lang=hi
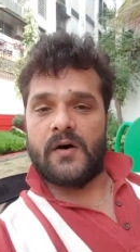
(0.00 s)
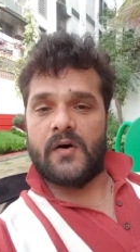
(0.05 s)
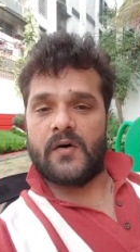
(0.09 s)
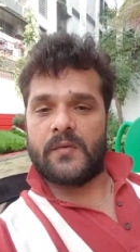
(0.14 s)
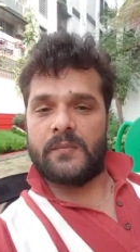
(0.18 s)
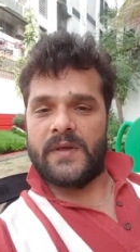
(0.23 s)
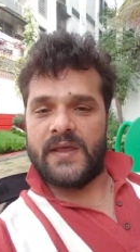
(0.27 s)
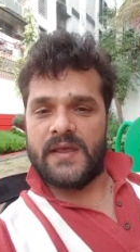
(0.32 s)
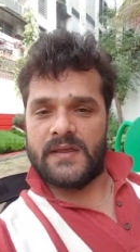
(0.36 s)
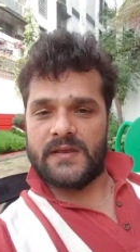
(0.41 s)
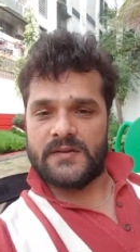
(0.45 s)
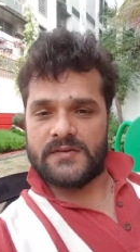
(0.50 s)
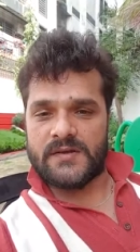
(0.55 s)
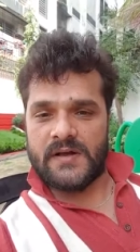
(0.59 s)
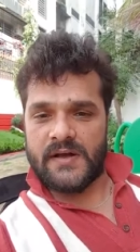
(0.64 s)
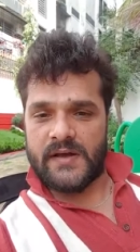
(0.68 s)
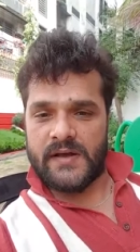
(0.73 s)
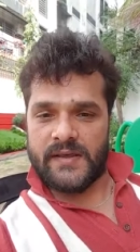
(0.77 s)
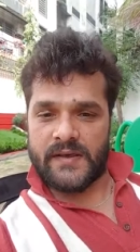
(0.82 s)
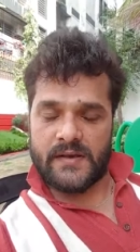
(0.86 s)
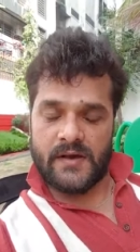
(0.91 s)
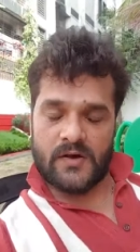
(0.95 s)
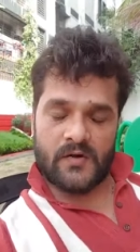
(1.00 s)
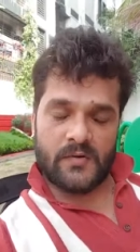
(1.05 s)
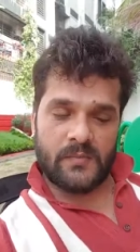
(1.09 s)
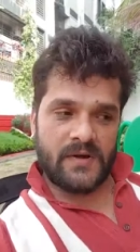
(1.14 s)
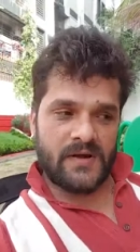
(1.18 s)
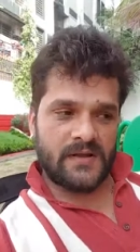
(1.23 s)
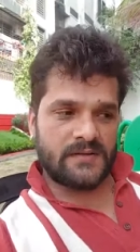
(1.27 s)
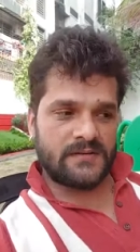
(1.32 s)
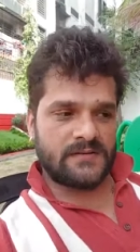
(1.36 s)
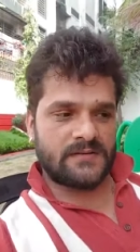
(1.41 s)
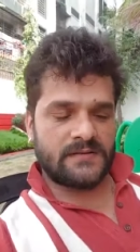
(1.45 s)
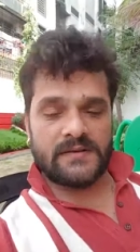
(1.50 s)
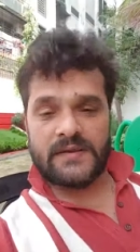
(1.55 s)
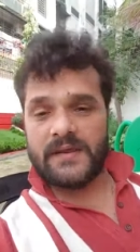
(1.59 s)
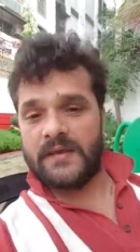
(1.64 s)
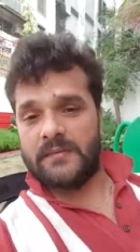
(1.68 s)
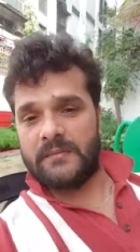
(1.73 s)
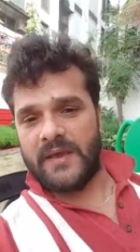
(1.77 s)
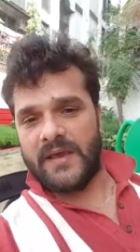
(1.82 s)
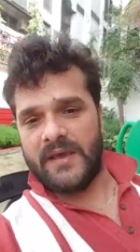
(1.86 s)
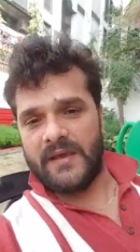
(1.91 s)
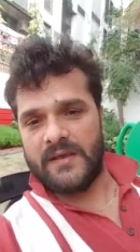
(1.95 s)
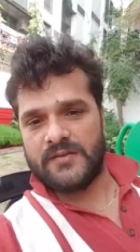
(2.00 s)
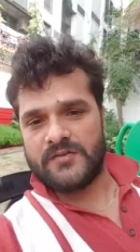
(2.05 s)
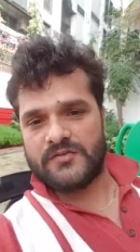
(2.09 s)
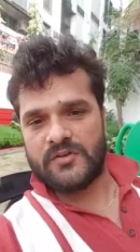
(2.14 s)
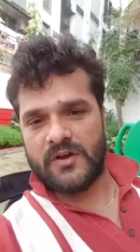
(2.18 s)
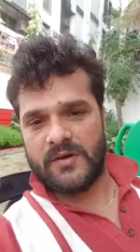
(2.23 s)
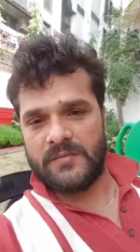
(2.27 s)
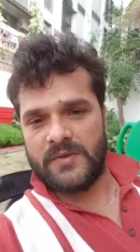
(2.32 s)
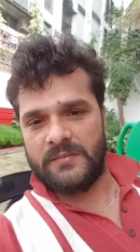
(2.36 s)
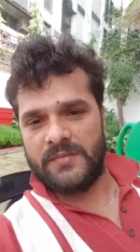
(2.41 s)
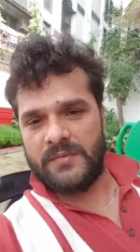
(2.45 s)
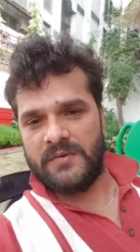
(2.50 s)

और मैं हाँ एक और बात कि मैं स्वामी